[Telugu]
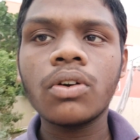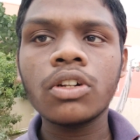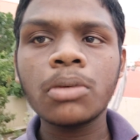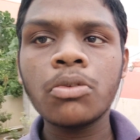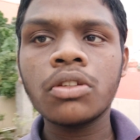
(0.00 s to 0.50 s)

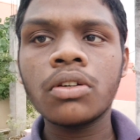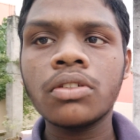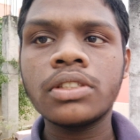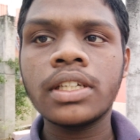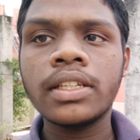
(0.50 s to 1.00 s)
ఓటములతో
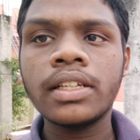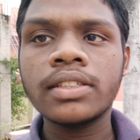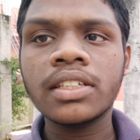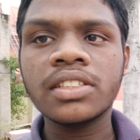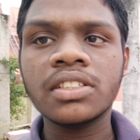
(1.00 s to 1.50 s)
వచ్చేదే
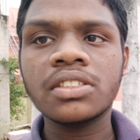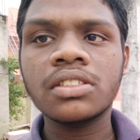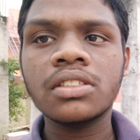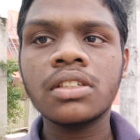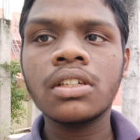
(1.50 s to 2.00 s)
సక్సెస్
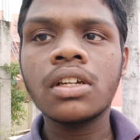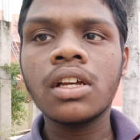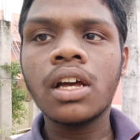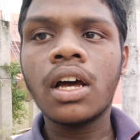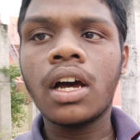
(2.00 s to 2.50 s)

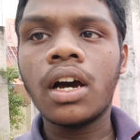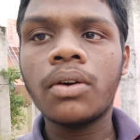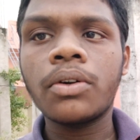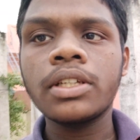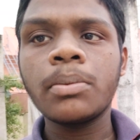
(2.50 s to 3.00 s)
ఆ
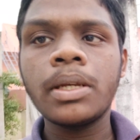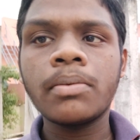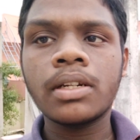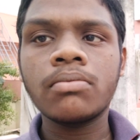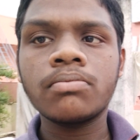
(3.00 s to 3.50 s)
ఓటమి
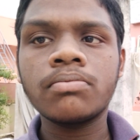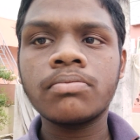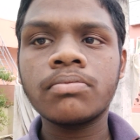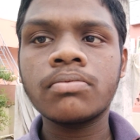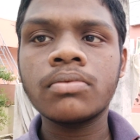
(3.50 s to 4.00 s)
మనం
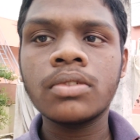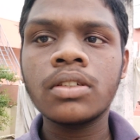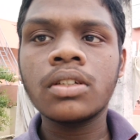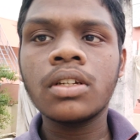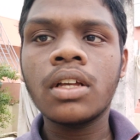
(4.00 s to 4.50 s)

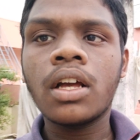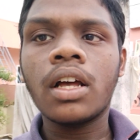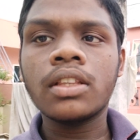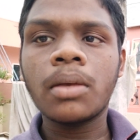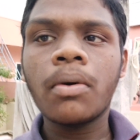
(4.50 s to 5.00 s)

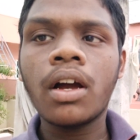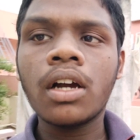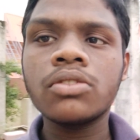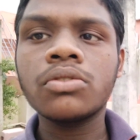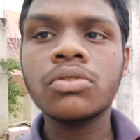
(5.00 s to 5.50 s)
అంత
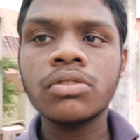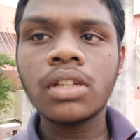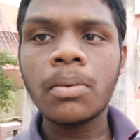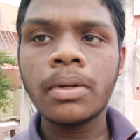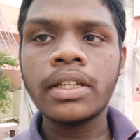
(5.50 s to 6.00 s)
బాగా
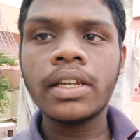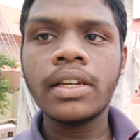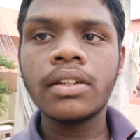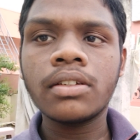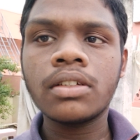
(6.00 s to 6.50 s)

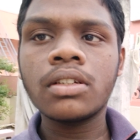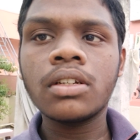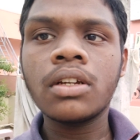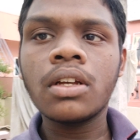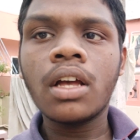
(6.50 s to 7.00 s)
చూసుకుంటామంటే
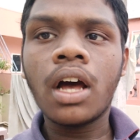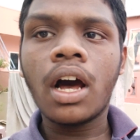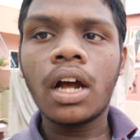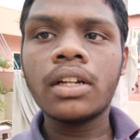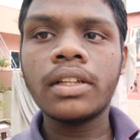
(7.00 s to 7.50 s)

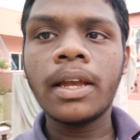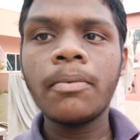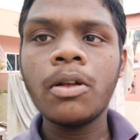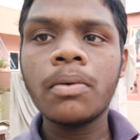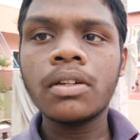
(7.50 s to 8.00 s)
ఆ
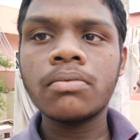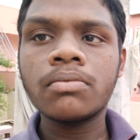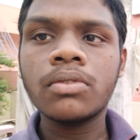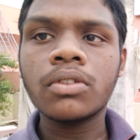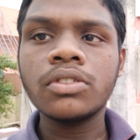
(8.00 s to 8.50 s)
టైంలో మనం
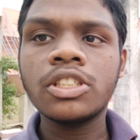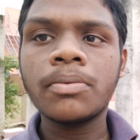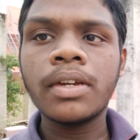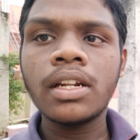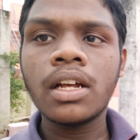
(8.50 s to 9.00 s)

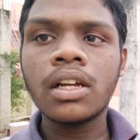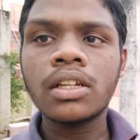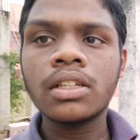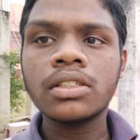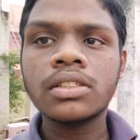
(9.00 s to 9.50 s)
కొంచెమైనా
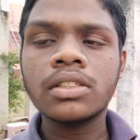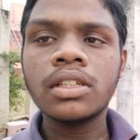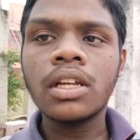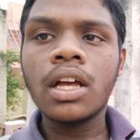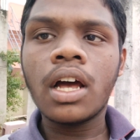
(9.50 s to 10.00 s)

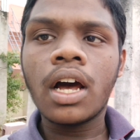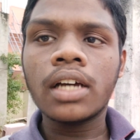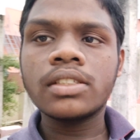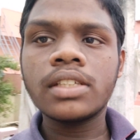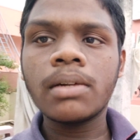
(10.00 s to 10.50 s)

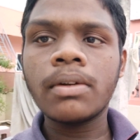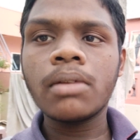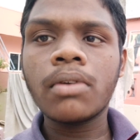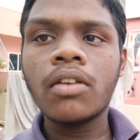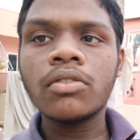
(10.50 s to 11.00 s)

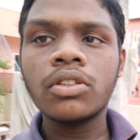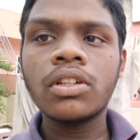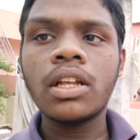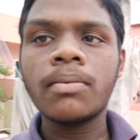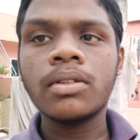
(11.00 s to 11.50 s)
అస్థిరమైన భావంతో
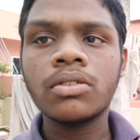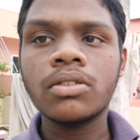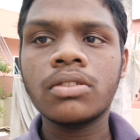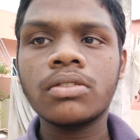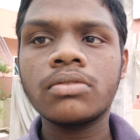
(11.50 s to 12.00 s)
వెళ్ళామనుకో